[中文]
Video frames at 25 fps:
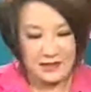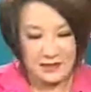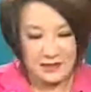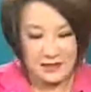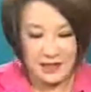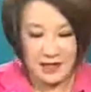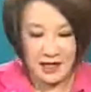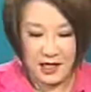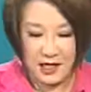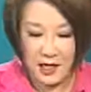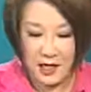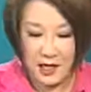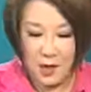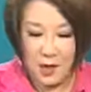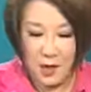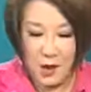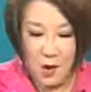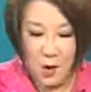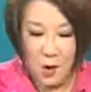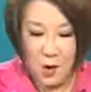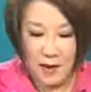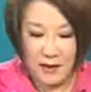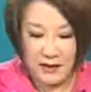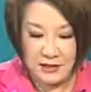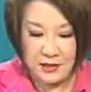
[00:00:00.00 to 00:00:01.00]
是的，
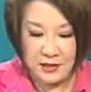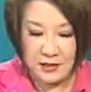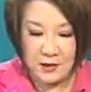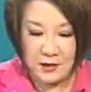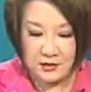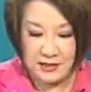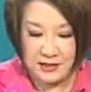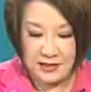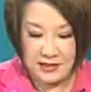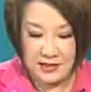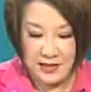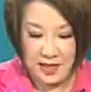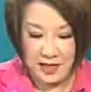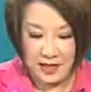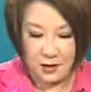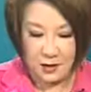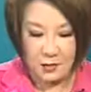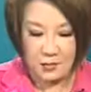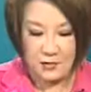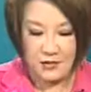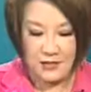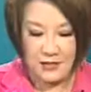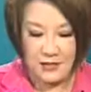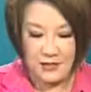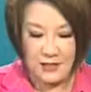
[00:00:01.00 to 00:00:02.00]
环球地产
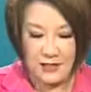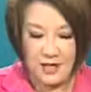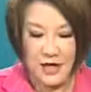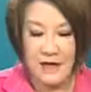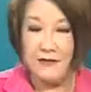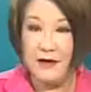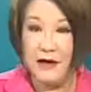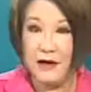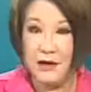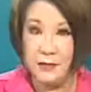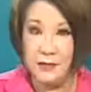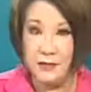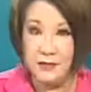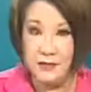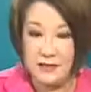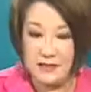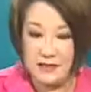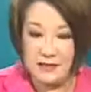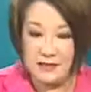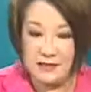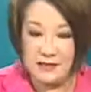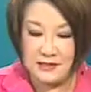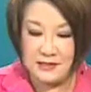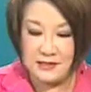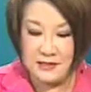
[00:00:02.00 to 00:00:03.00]
工程开发公
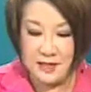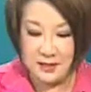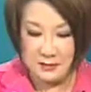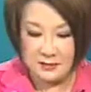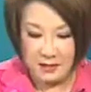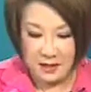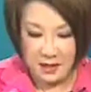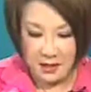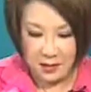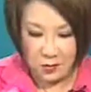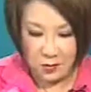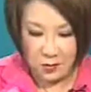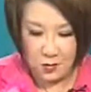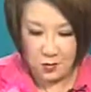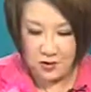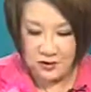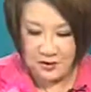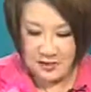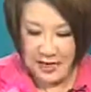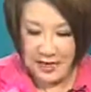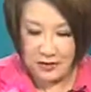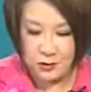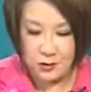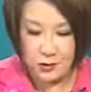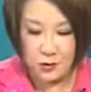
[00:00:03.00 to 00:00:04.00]
司是在美国
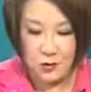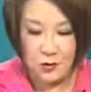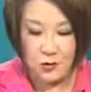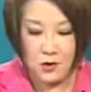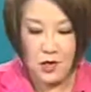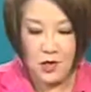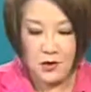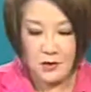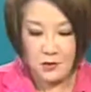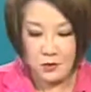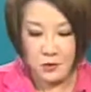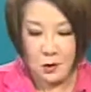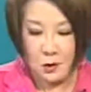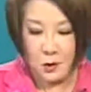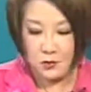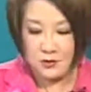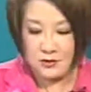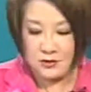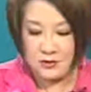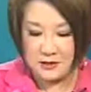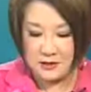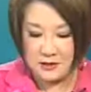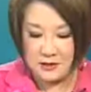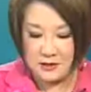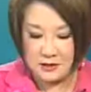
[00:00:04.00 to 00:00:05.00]
加州
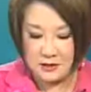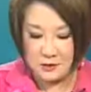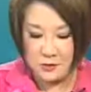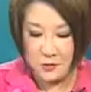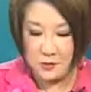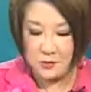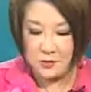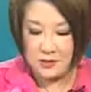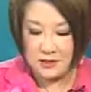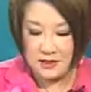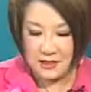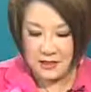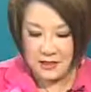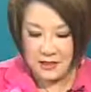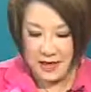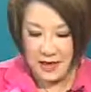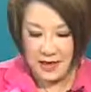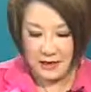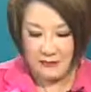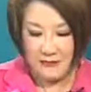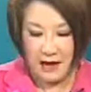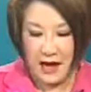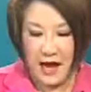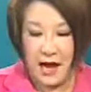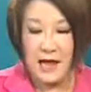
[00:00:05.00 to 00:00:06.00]
从事工程
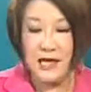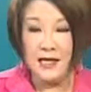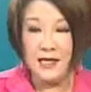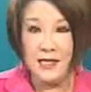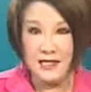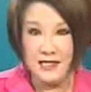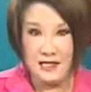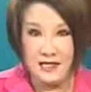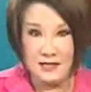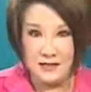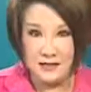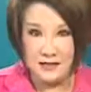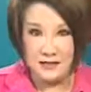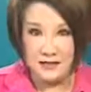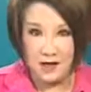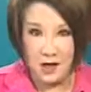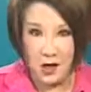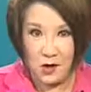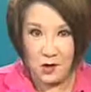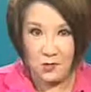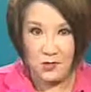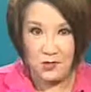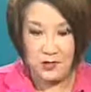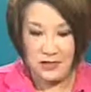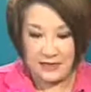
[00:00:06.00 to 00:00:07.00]
开发，已经
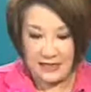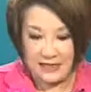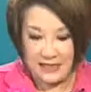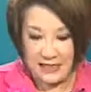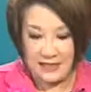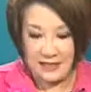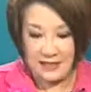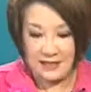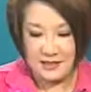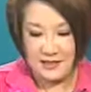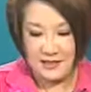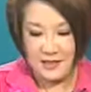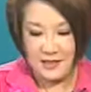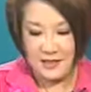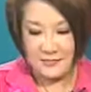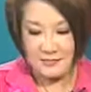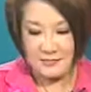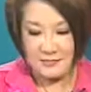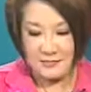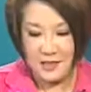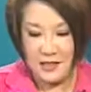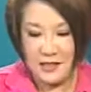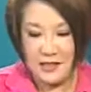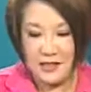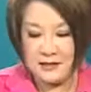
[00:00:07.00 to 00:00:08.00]
超过了三十
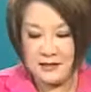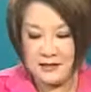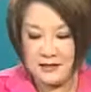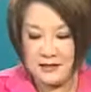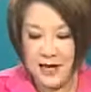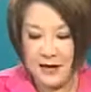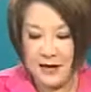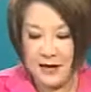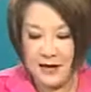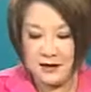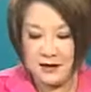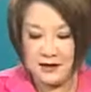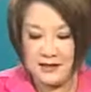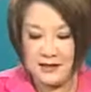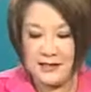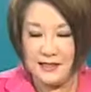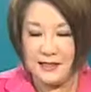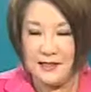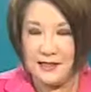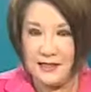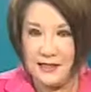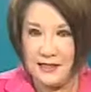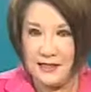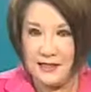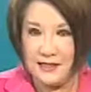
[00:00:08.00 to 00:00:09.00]
年。在二
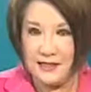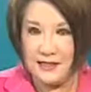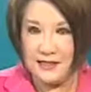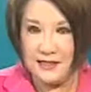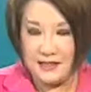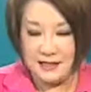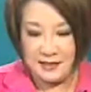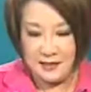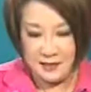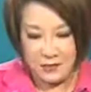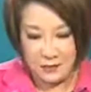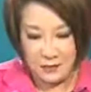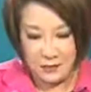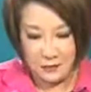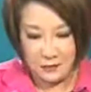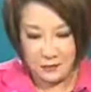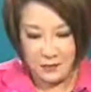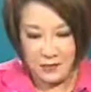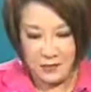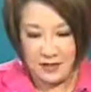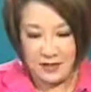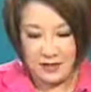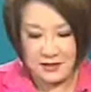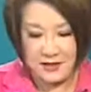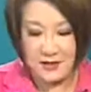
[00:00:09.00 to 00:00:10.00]
零一一年的九
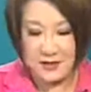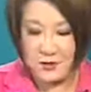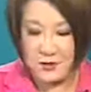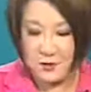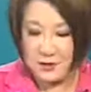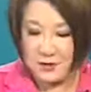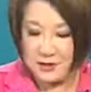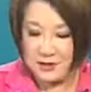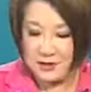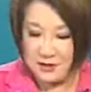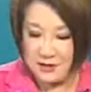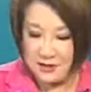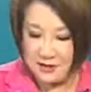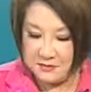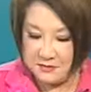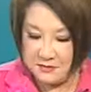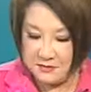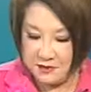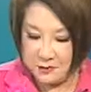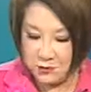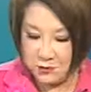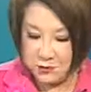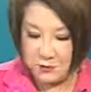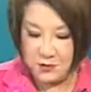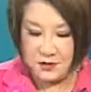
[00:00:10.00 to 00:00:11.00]
月，经过移
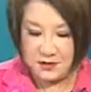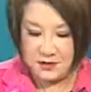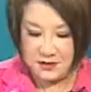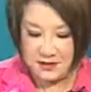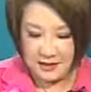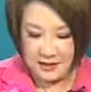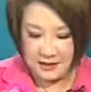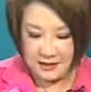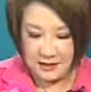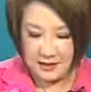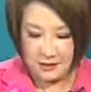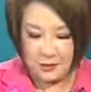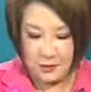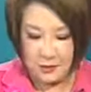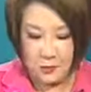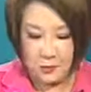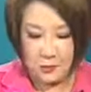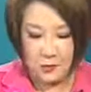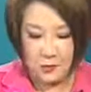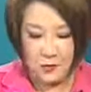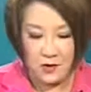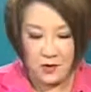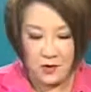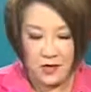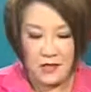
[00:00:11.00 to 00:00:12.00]
民局审核
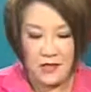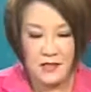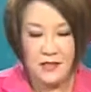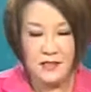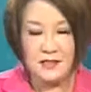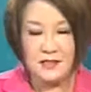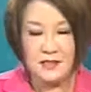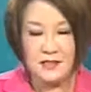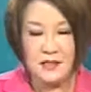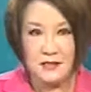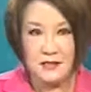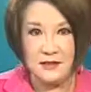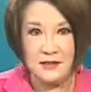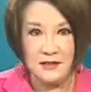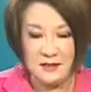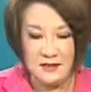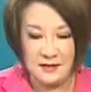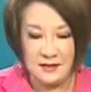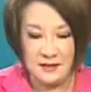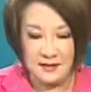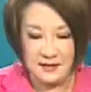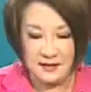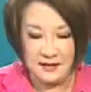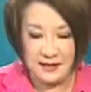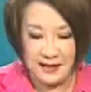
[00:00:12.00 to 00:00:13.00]
通过，成立
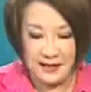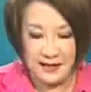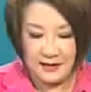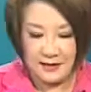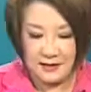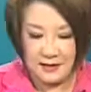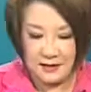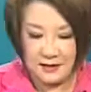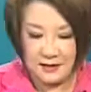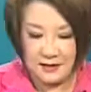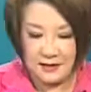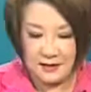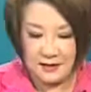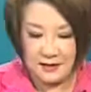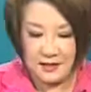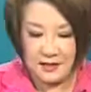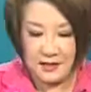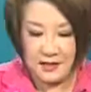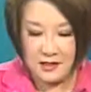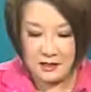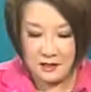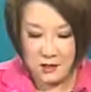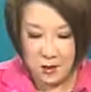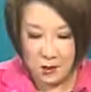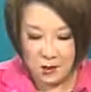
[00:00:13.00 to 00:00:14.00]
了联合
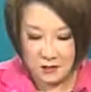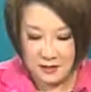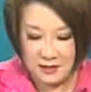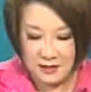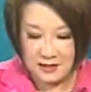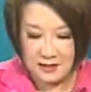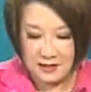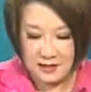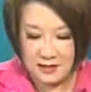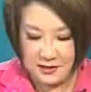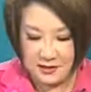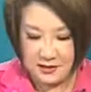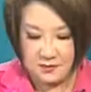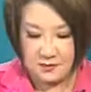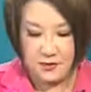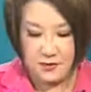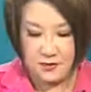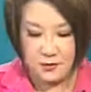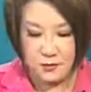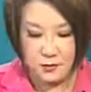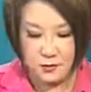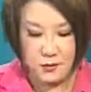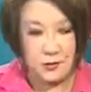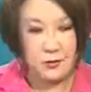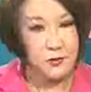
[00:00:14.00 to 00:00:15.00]
投资移
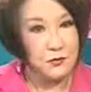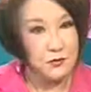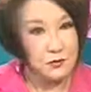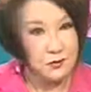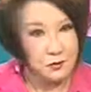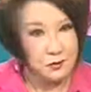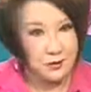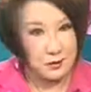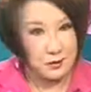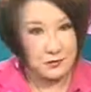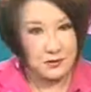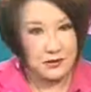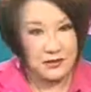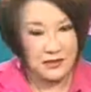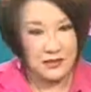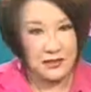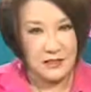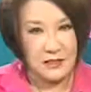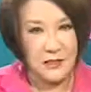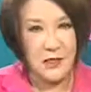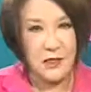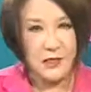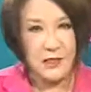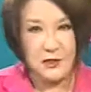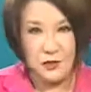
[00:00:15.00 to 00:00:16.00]
民区域中
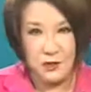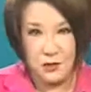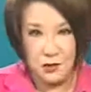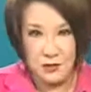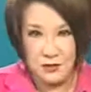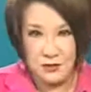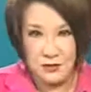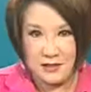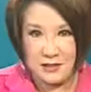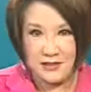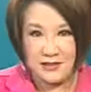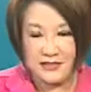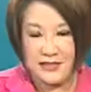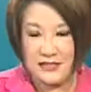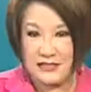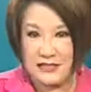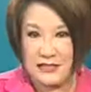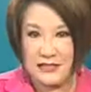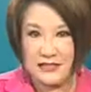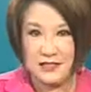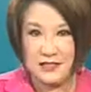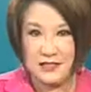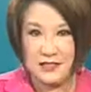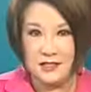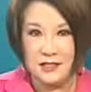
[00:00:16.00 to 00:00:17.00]
心，就是大
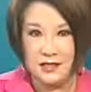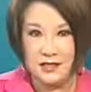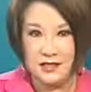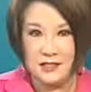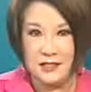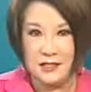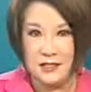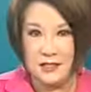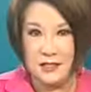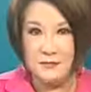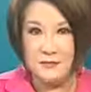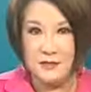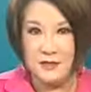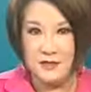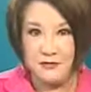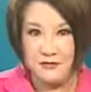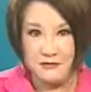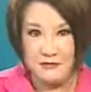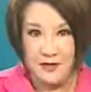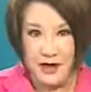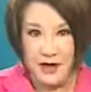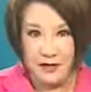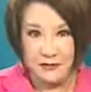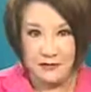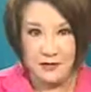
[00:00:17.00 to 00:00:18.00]
家知道的 EB
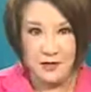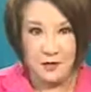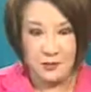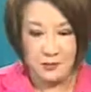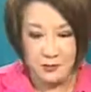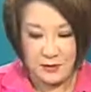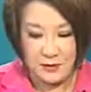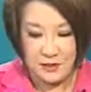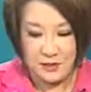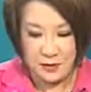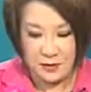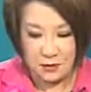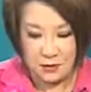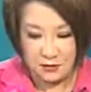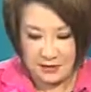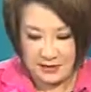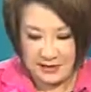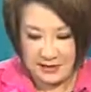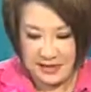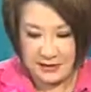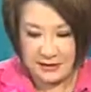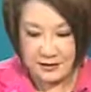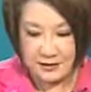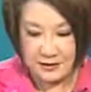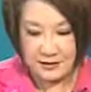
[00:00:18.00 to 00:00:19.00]
Five 的 Regional
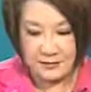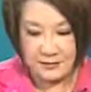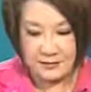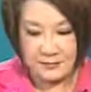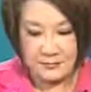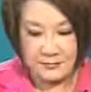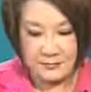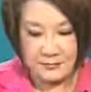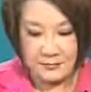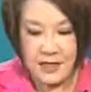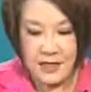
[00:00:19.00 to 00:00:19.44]
Center。